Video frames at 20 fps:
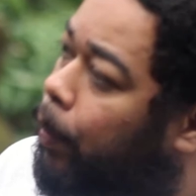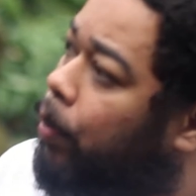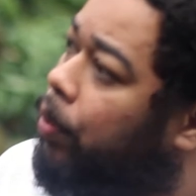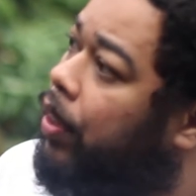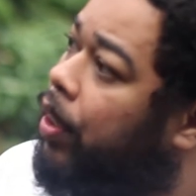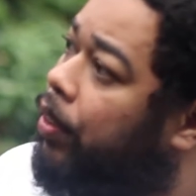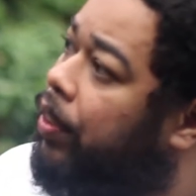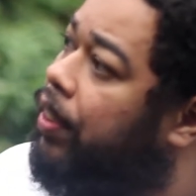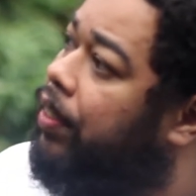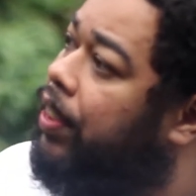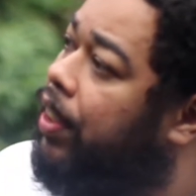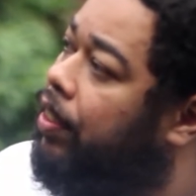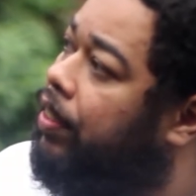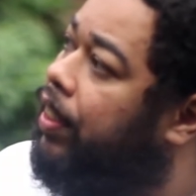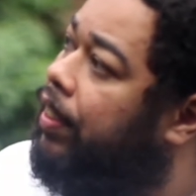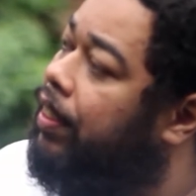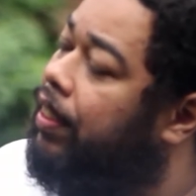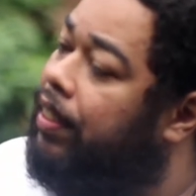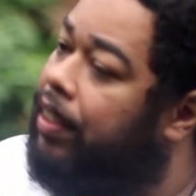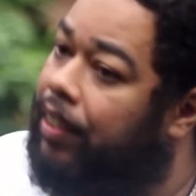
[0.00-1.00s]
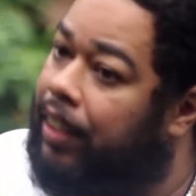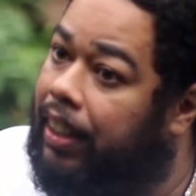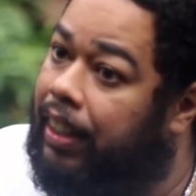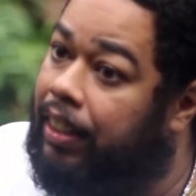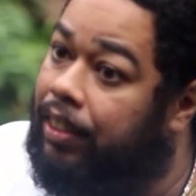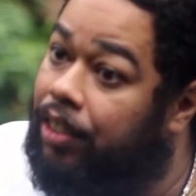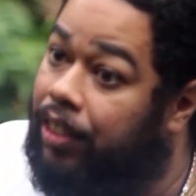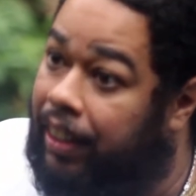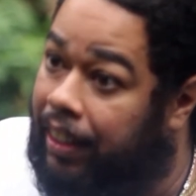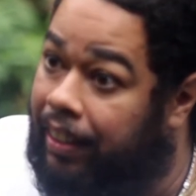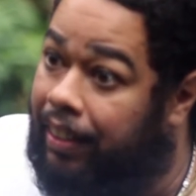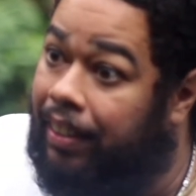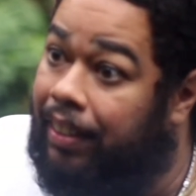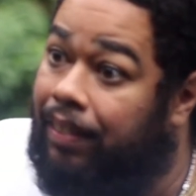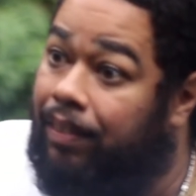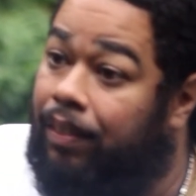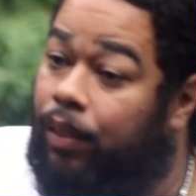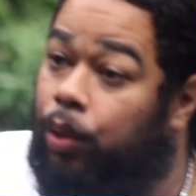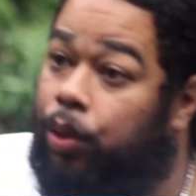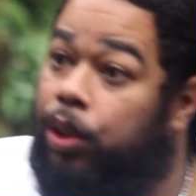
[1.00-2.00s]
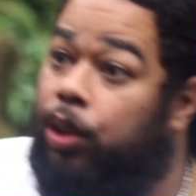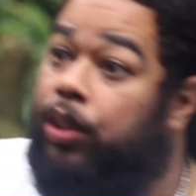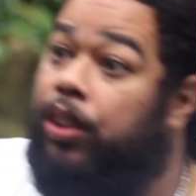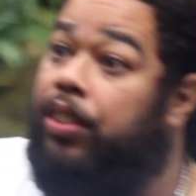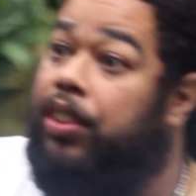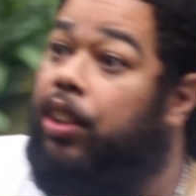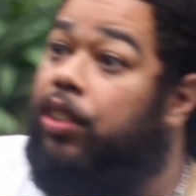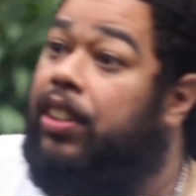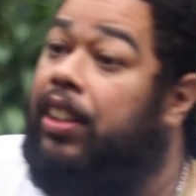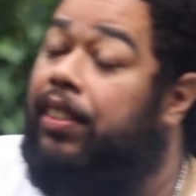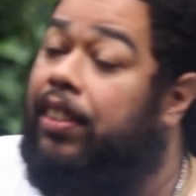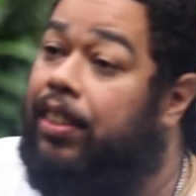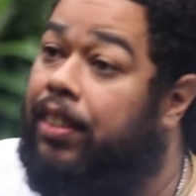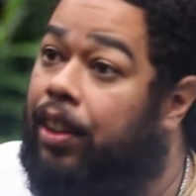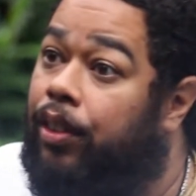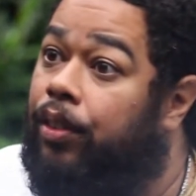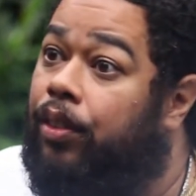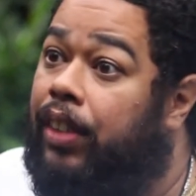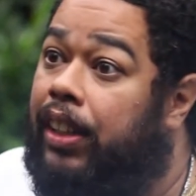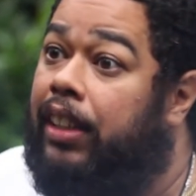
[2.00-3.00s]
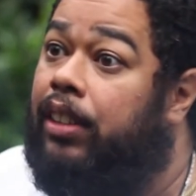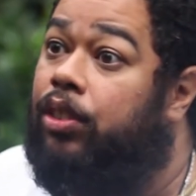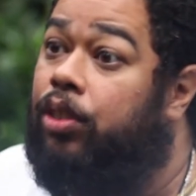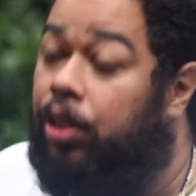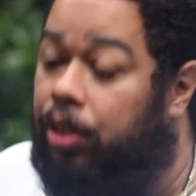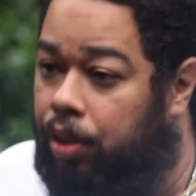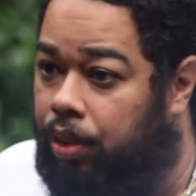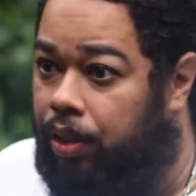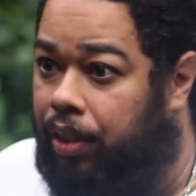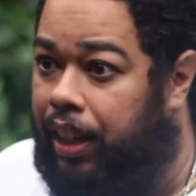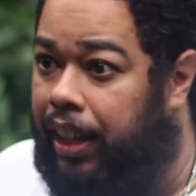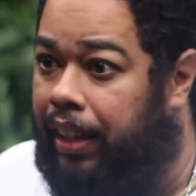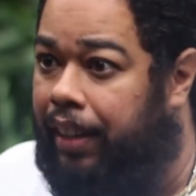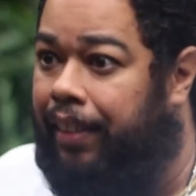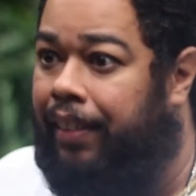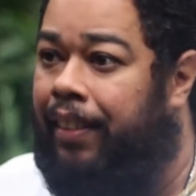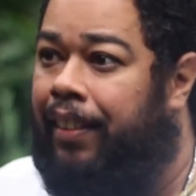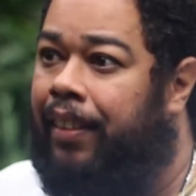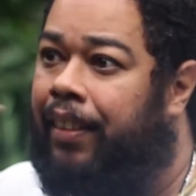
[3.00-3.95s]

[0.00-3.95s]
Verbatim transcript: Os deuses celtas estão na natureza, os deuses celtas estão em todo lugar.